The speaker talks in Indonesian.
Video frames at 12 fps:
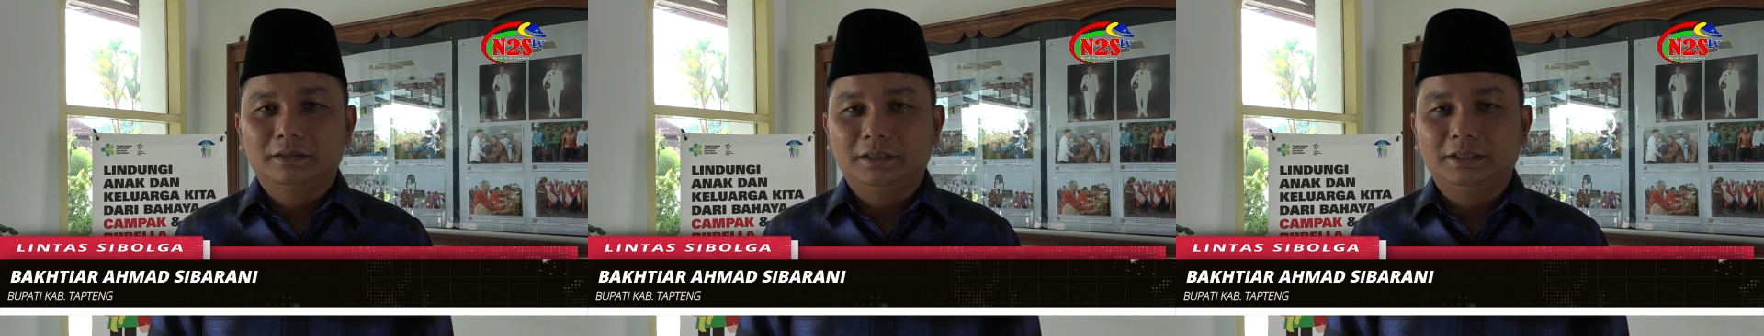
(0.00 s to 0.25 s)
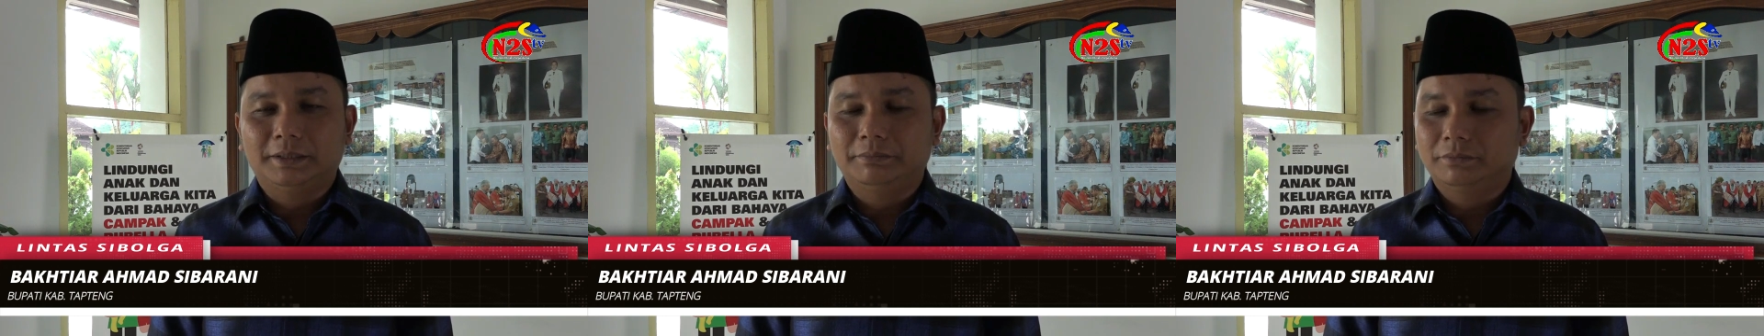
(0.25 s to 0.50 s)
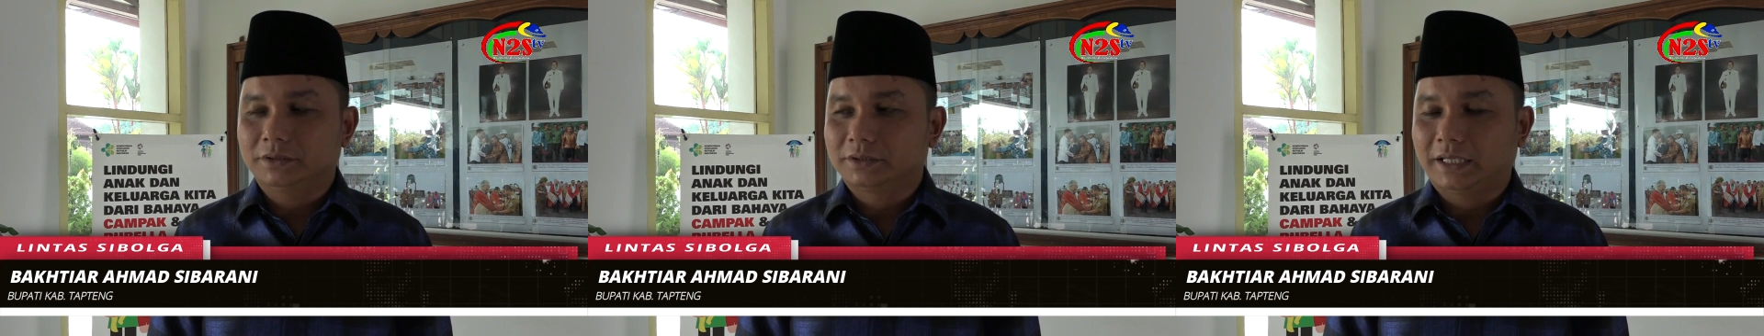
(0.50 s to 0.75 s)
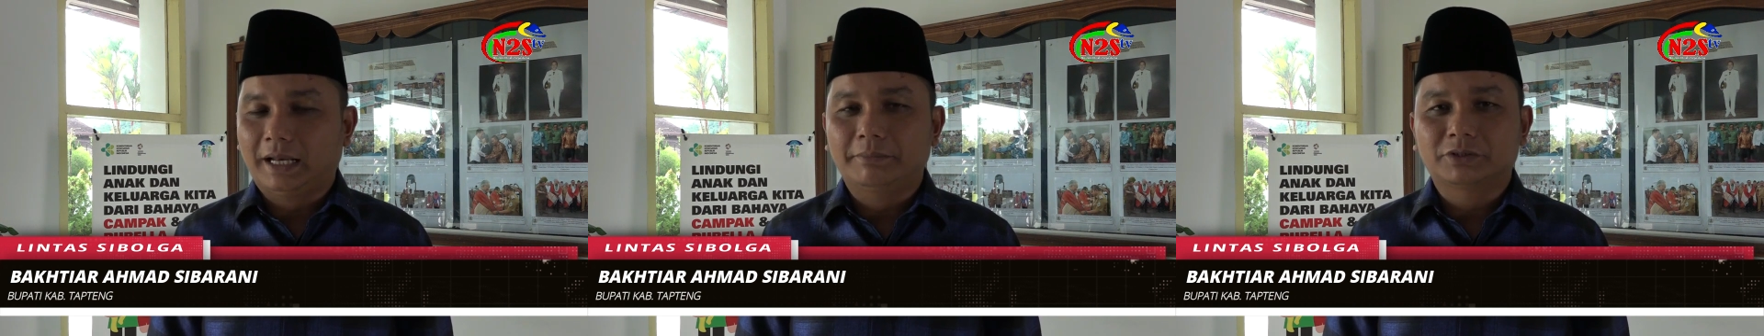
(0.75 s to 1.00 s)
titip
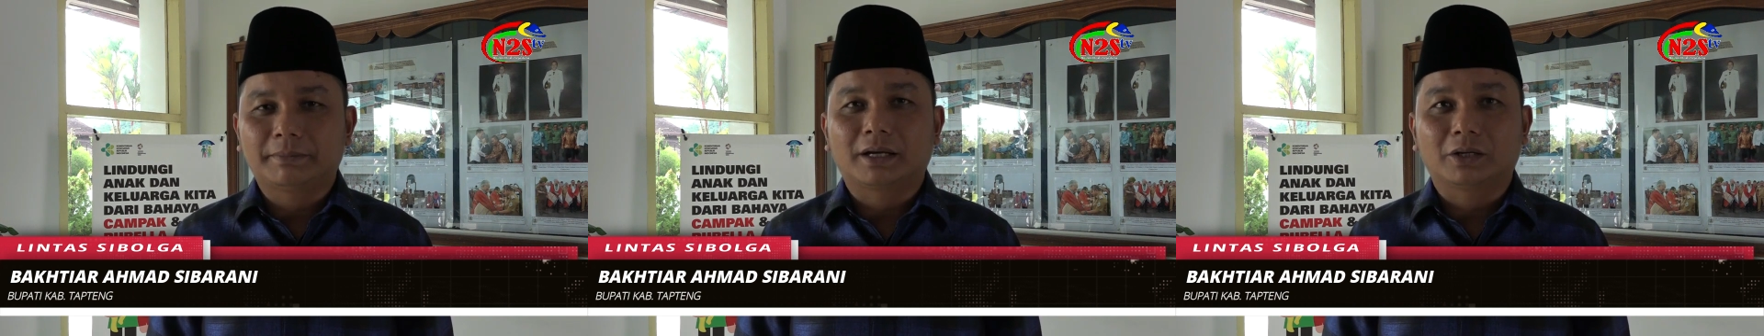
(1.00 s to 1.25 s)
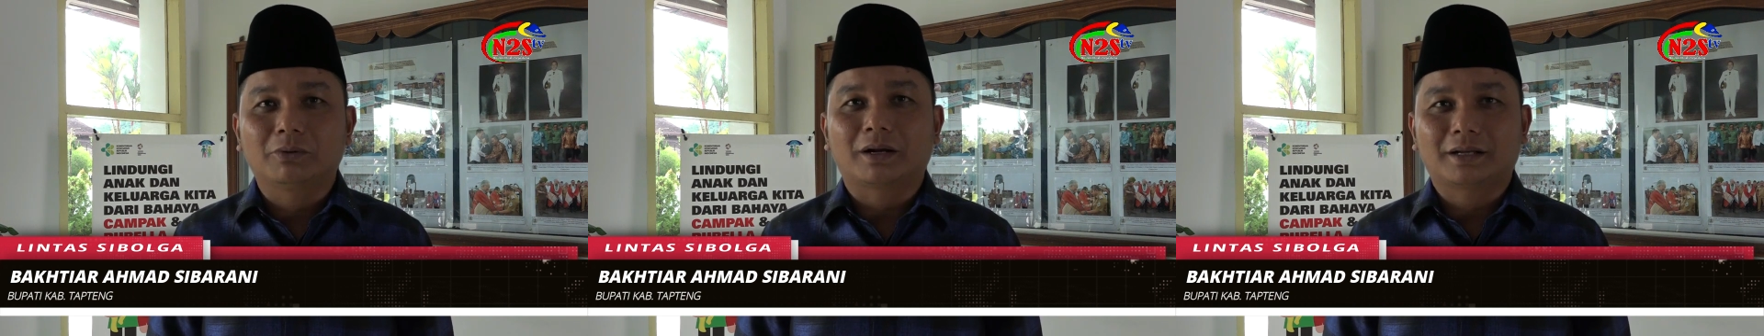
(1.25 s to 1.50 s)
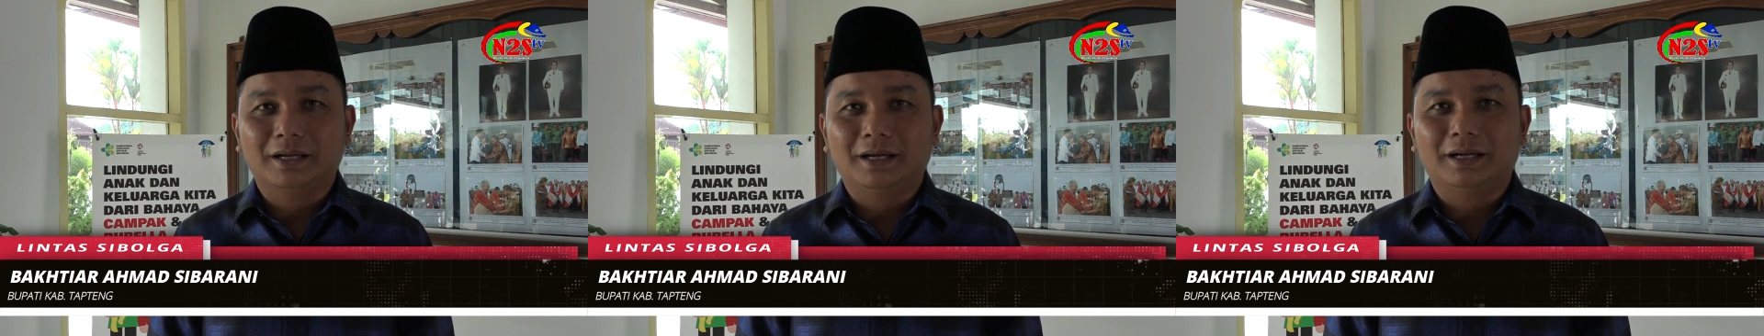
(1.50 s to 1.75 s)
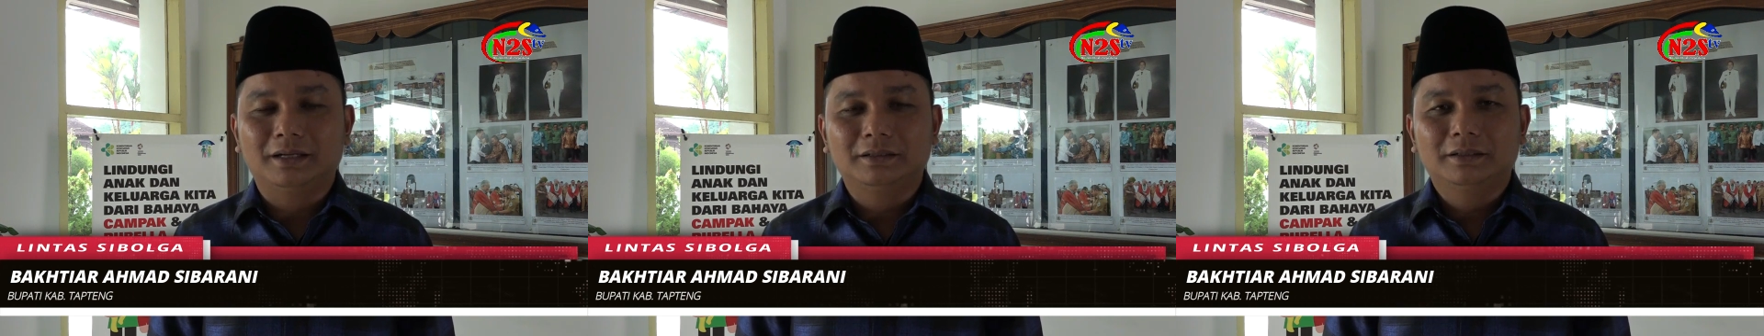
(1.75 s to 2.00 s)
salam sama
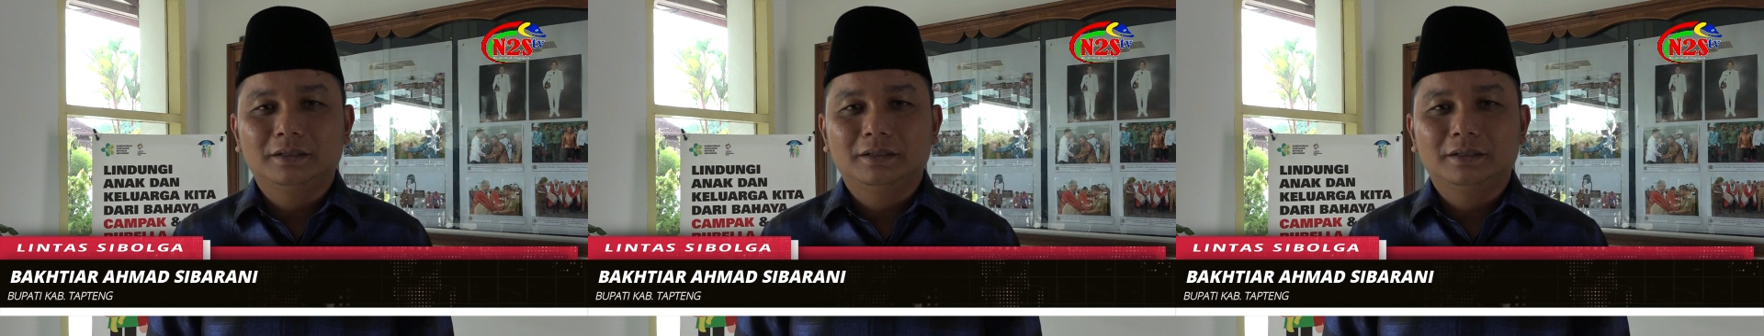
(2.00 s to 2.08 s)
keluarga